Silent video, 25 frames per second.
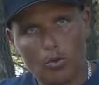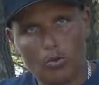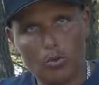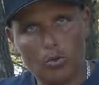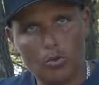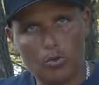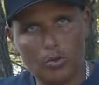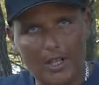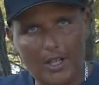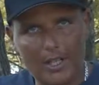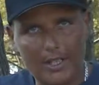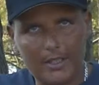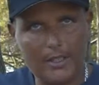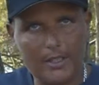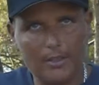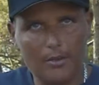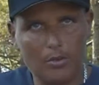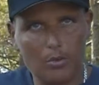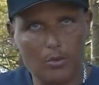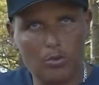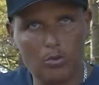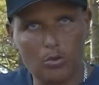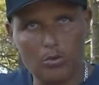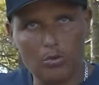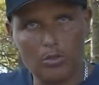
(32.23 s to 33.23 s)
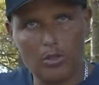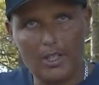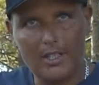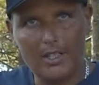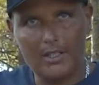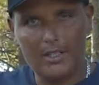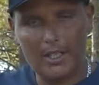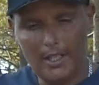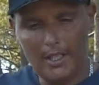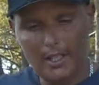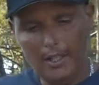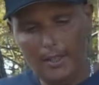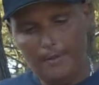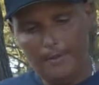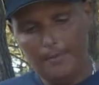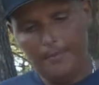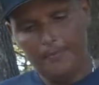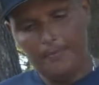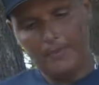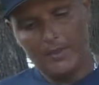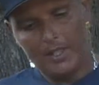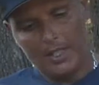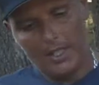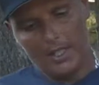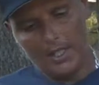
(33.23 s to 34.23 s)
autour de autour de la taille
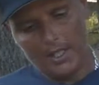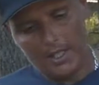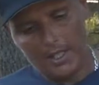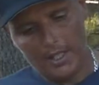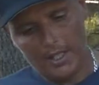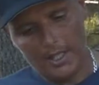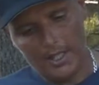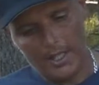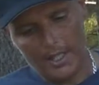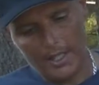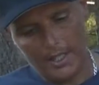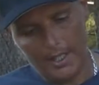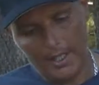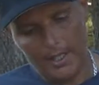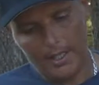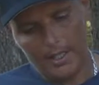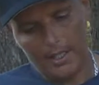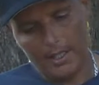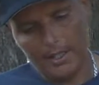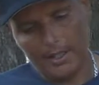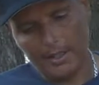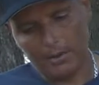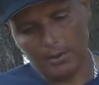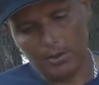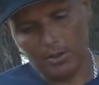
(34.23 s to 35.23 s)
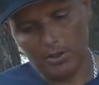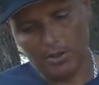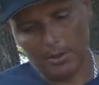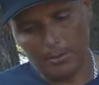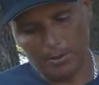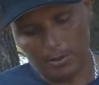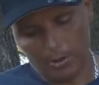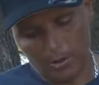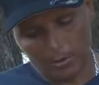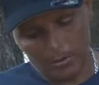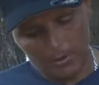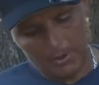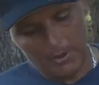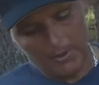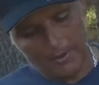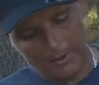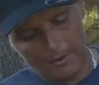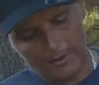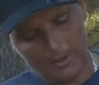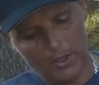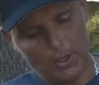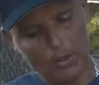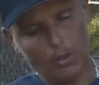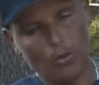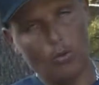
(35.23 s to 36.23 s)
et la deuxième sangle qui va
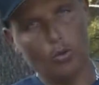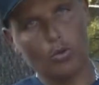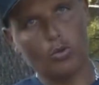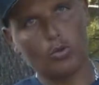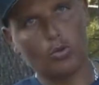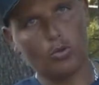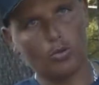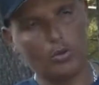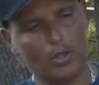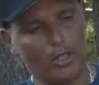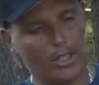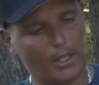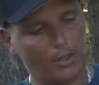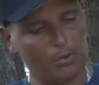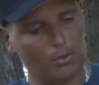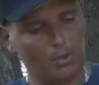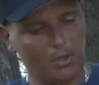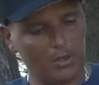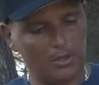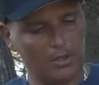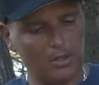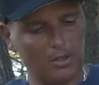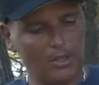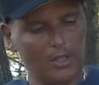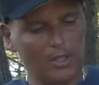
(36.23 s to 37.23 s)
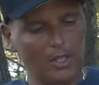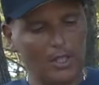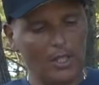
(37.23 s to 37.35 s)
venir autour de la cuisse.